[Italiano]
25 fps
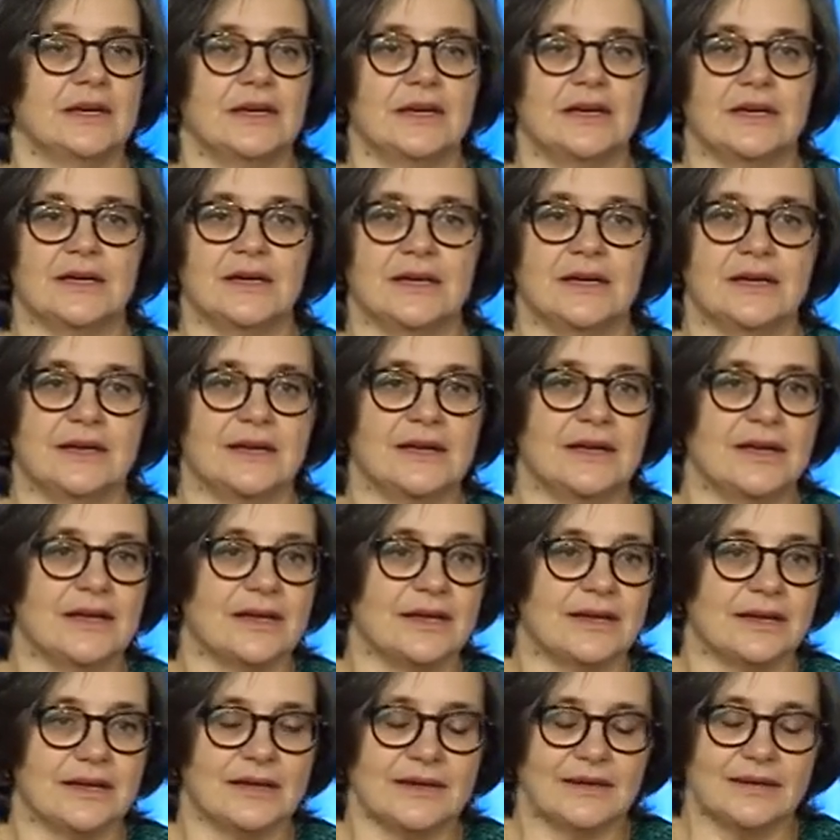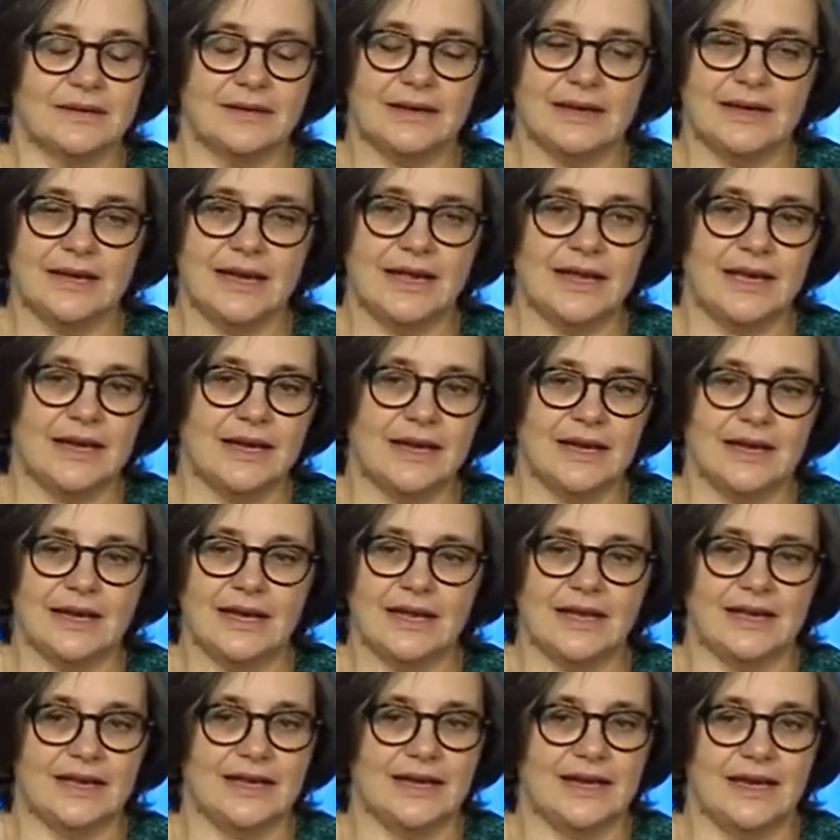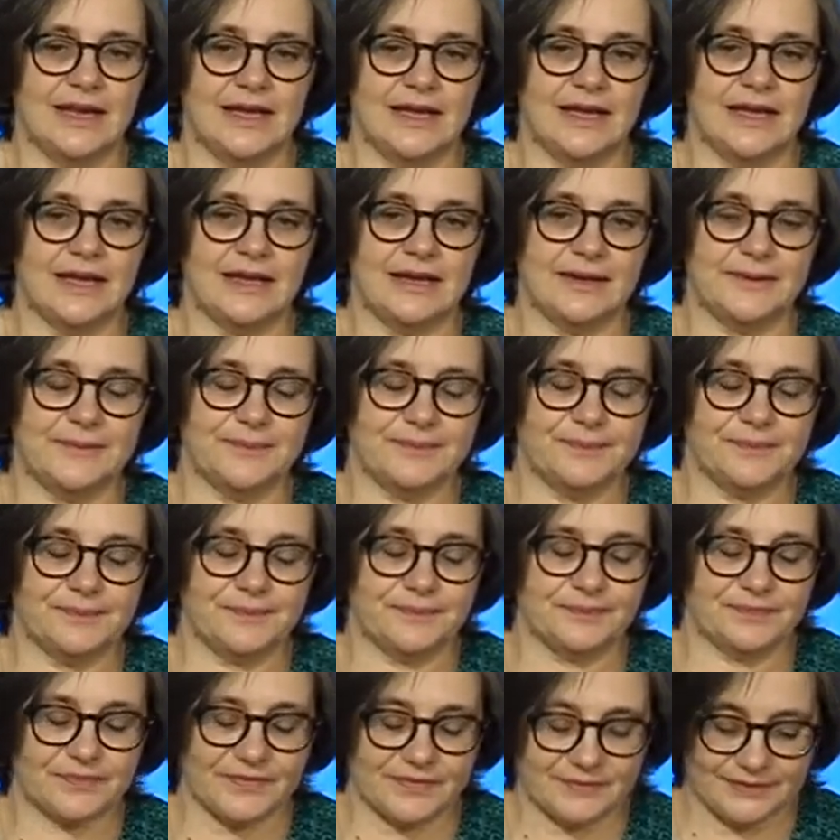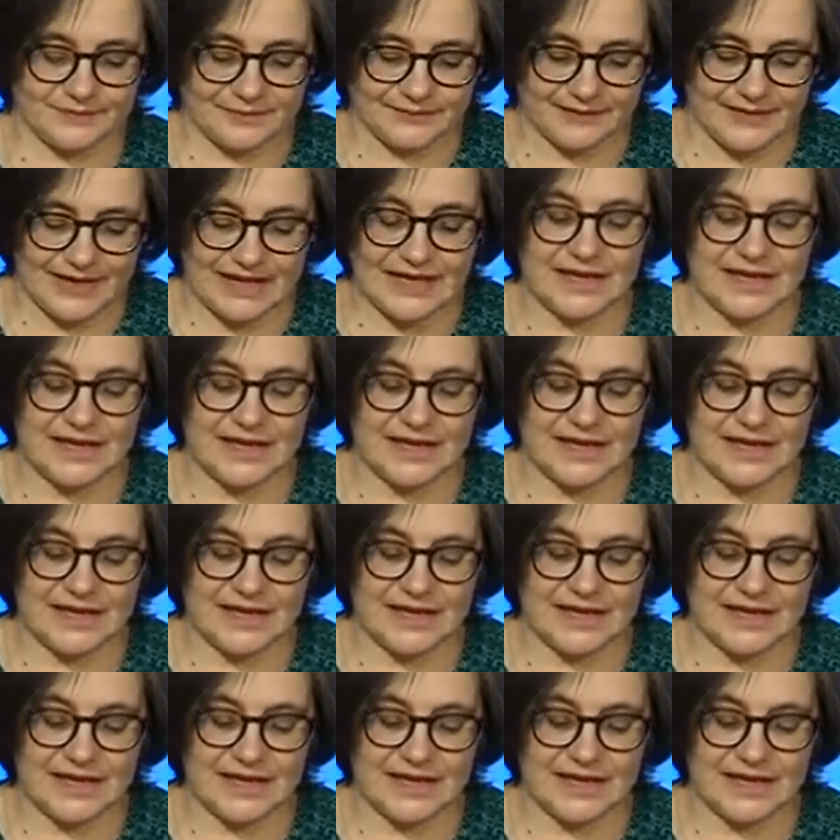eh, le, le, le, mm,